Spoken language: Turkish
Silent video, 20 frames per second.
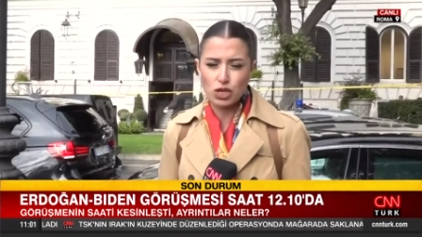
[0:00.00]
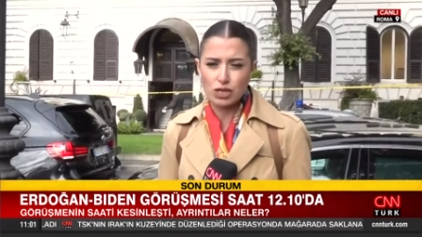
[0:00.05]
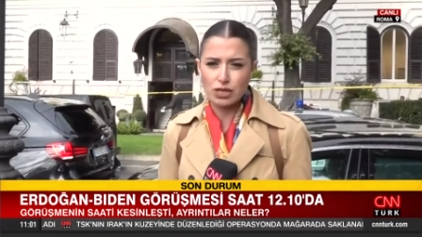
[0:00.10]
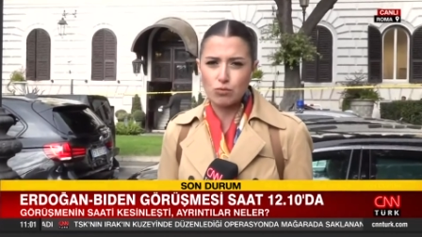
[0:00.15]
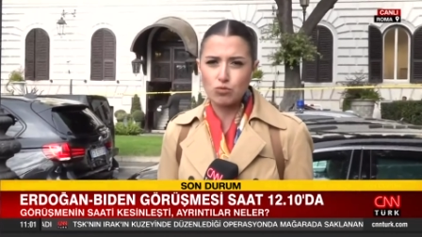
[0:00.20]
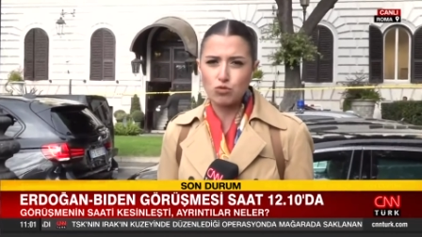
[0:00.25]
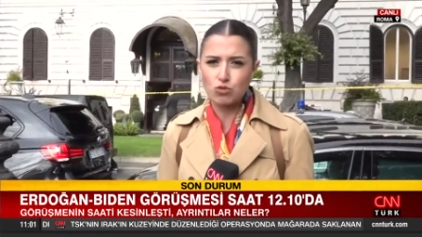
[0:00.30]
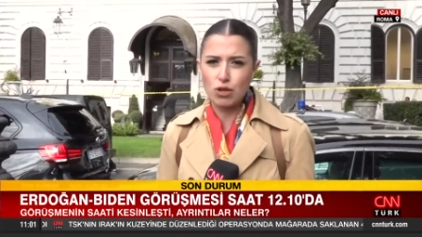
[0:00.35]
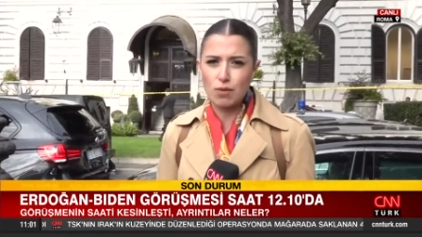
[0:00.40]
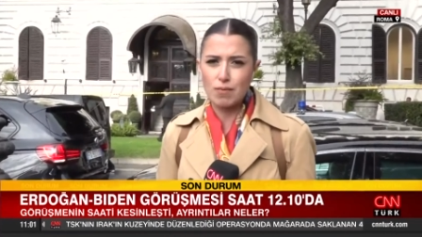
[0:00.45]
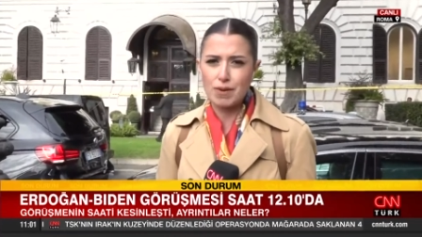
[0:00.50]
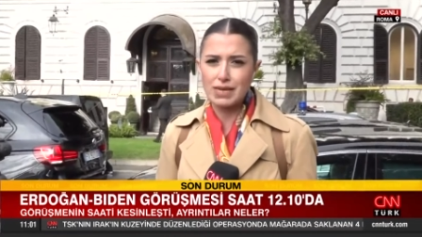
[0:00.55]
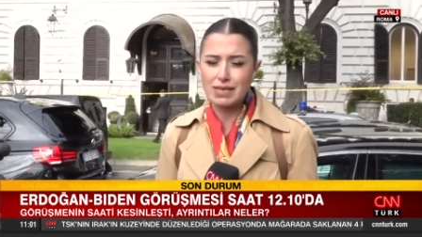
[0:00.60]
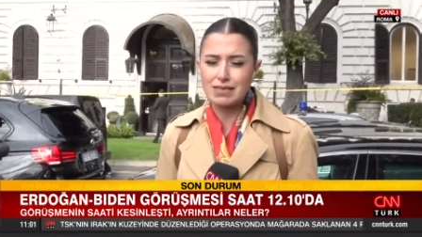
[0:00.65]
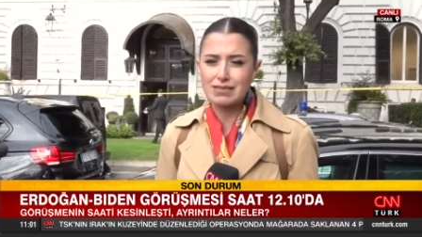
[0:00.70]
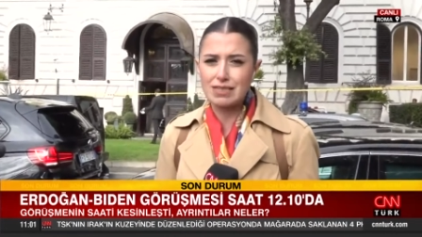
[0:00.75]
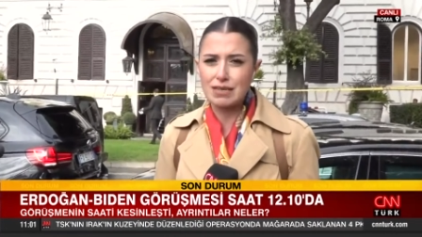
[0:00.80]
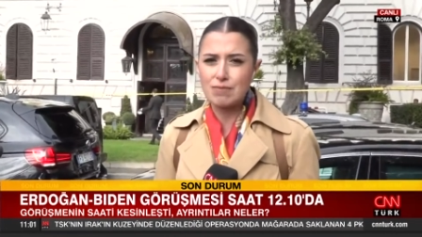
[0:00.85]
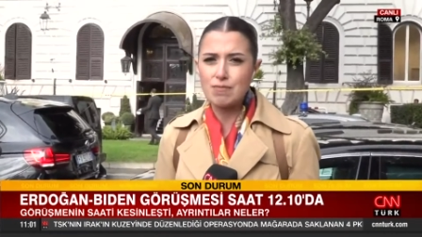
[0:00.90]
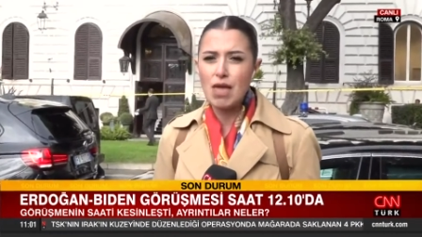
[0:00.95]
Öncelikle bunu da
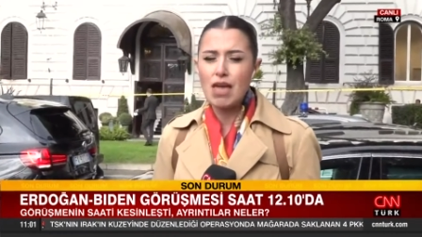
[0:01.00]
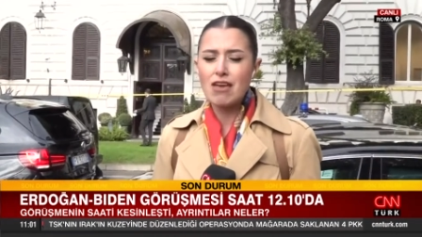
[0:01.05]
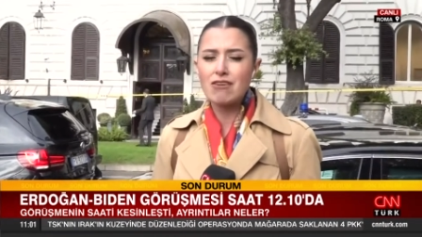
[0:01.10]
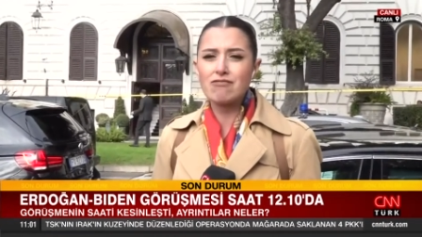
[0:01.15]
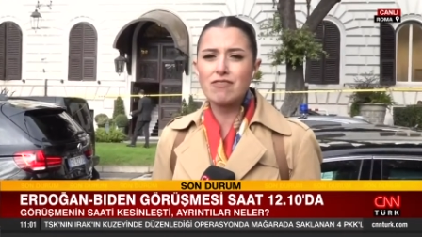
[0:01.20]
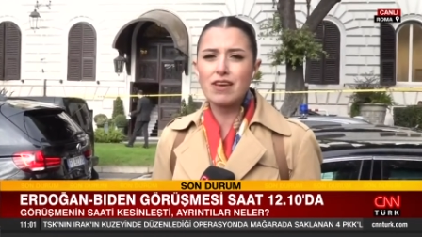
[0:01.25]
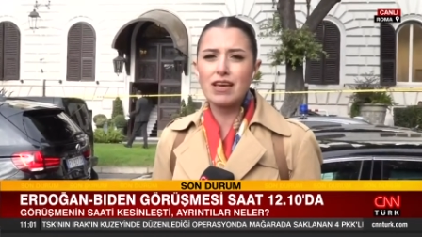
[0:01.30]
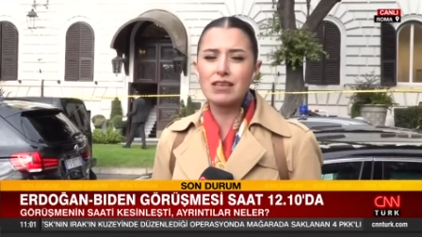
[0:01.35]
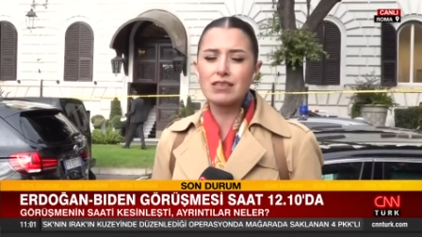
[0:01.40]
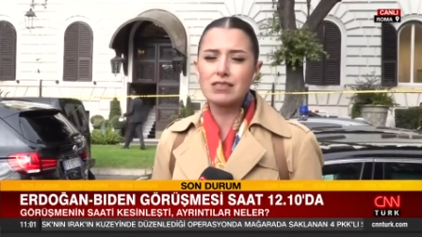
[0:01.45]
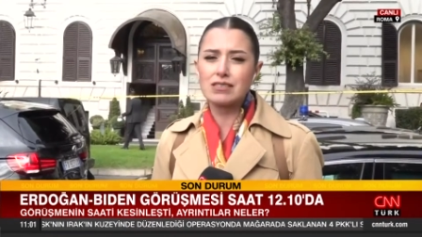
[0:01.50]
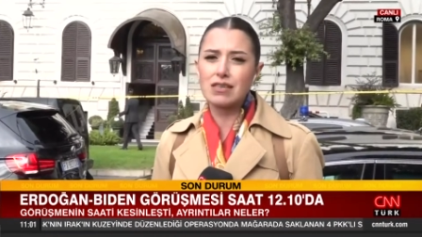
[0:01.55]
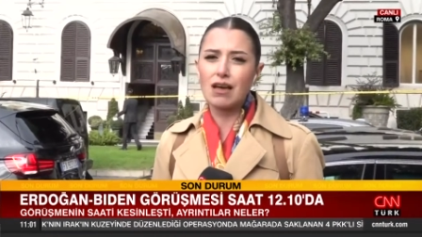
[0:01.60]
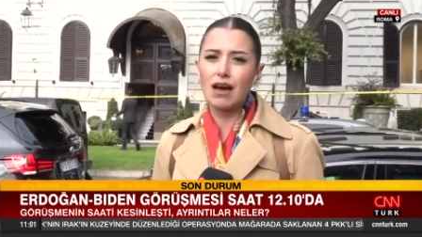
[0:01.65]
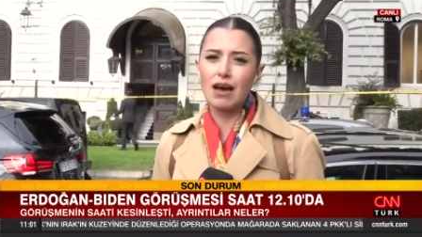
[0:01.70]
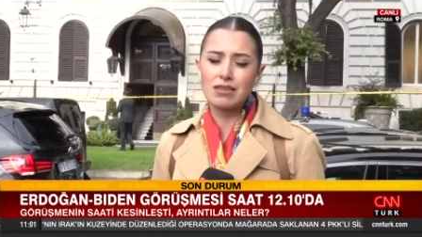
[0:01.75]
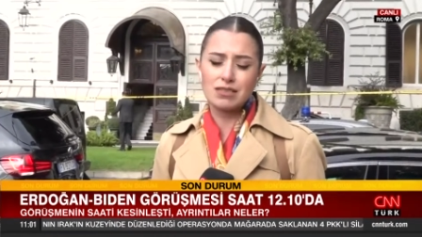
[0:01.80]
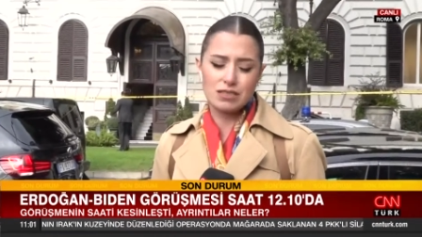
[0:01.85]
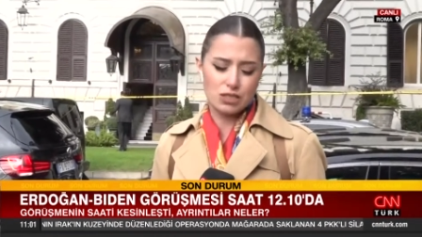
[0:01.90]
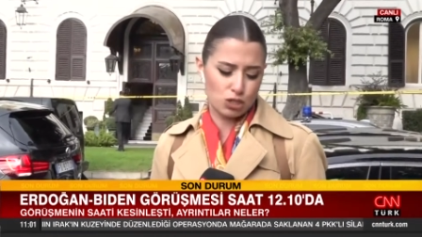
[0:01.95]
belirteyim ve
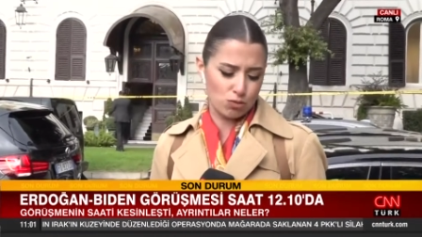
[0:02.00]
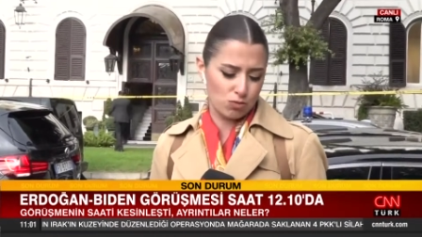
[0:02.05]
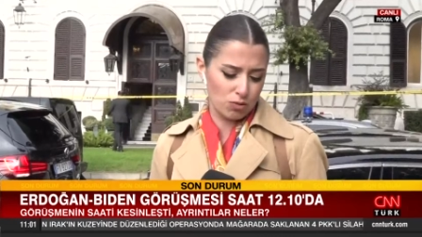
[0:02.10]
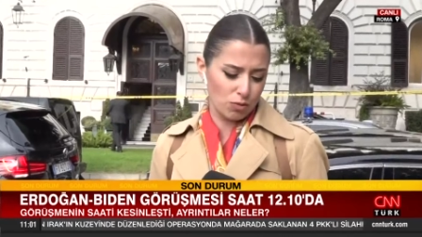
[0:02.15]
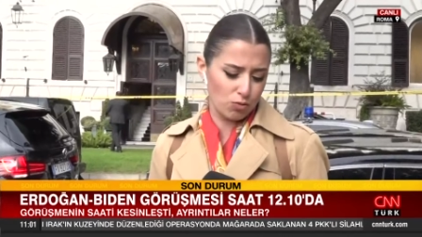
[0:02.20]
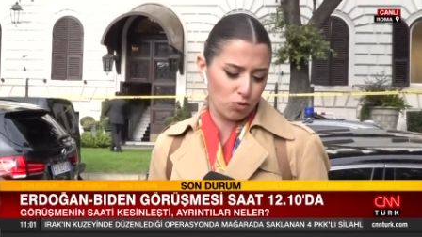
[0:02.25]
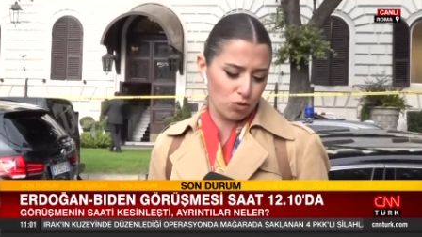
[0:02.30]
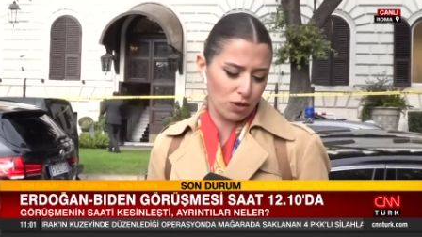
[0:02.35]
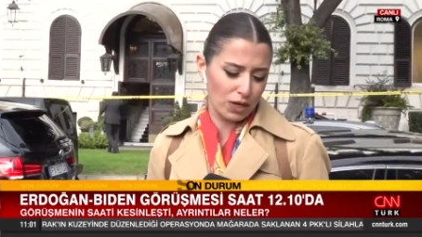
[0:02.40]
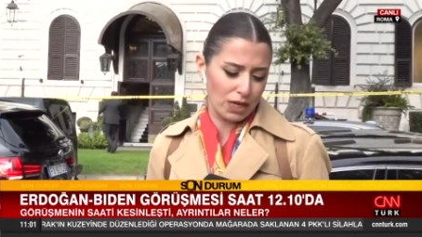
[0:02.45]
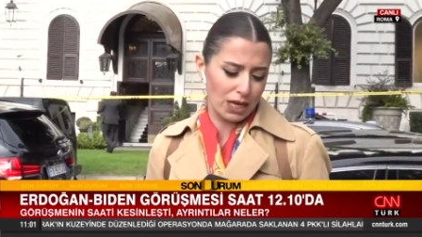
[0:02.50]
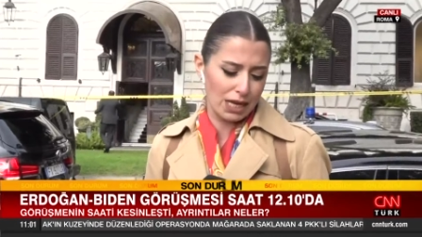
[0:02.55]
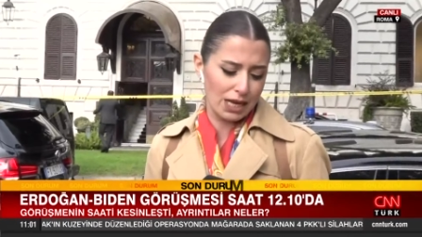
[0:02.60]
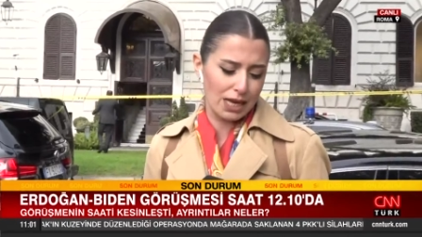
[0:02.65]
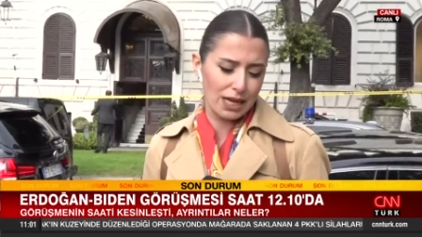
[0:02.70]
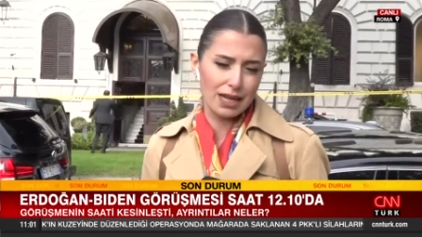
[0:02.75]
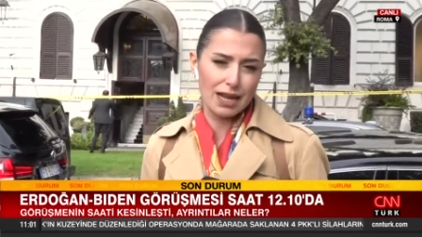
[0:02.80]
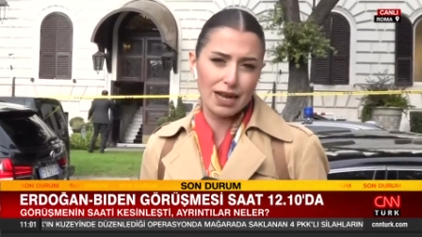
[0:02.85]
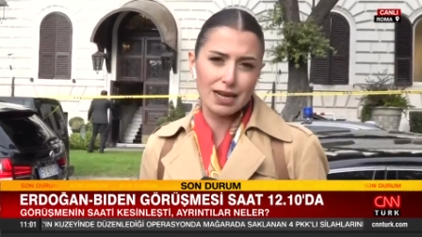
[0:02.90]
saat şimdi bu dakika